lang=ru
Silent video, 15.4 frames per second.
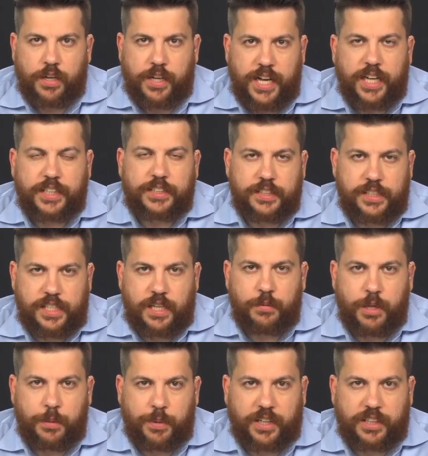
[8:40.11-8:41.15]
как ты на
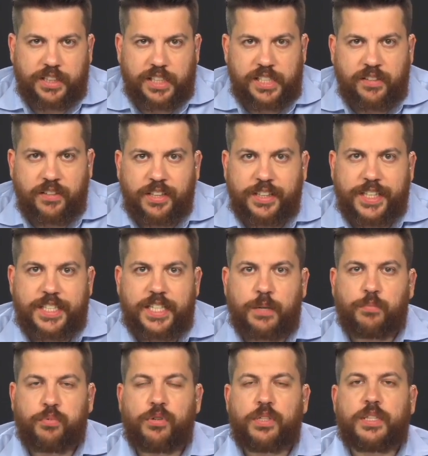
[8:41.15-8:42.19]
самом деле проголосовал, если
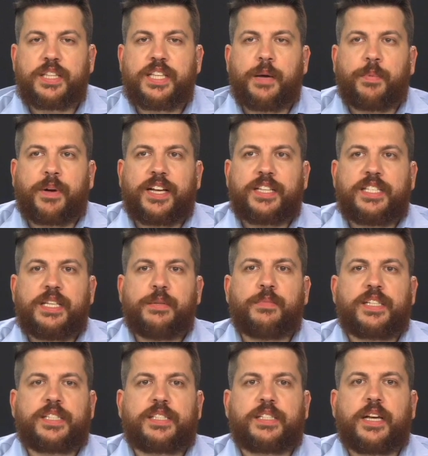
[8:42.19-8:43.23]
будет
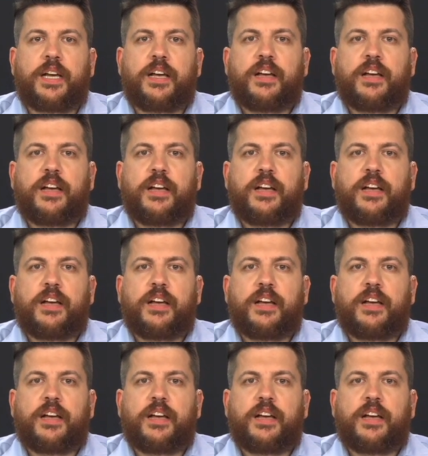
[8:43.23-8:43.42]
необходимость